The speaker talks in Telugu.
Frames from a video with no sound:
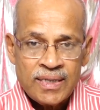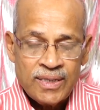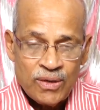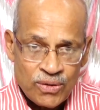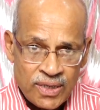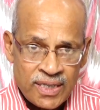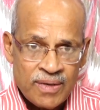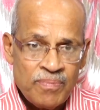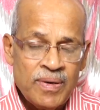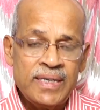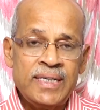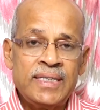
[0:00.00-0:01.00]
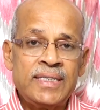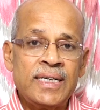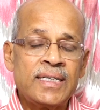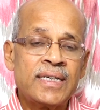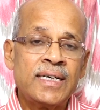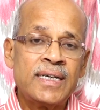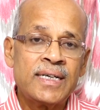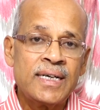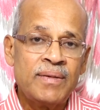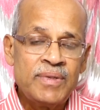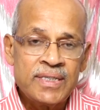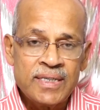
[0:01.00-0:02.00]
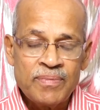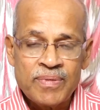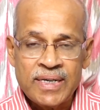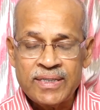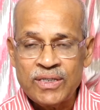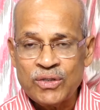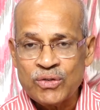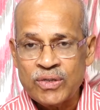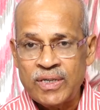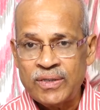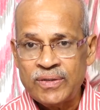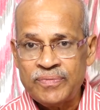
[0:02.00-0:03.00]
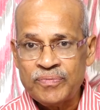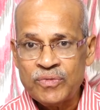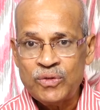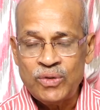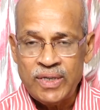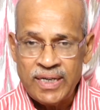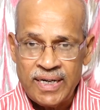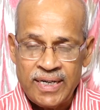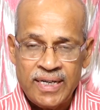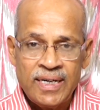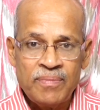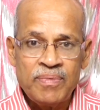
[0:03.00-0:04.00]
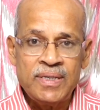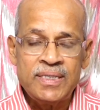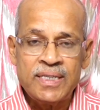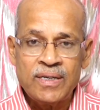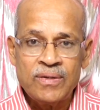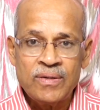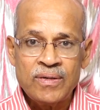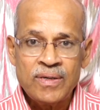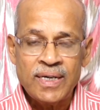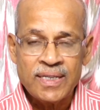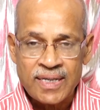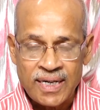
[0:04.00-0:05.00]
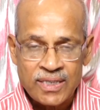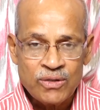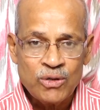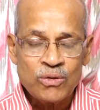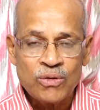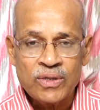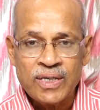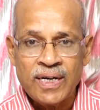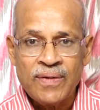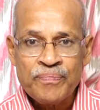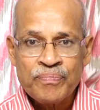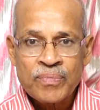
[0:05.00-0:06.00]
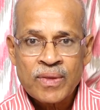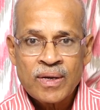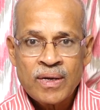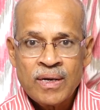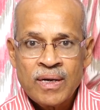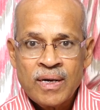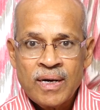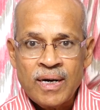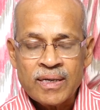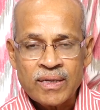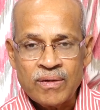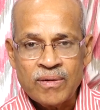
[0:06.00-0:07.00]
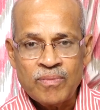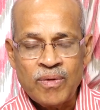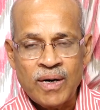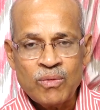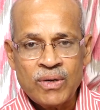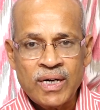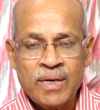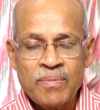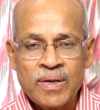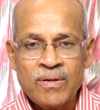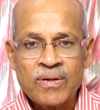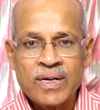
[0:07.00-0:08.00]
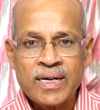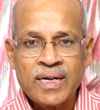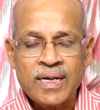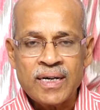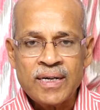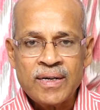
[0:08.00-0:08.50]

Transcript: తెలుగుదేశం పార్టీని చేల్చడానికి అమిత్ షా ప్రయత్నిస్తున్నాడు జూనియర్ ఎన్టీ అని పిలిచాడు అది సాధ్యమవుతుందా అసలు బాబు గారిని పిలవకుండా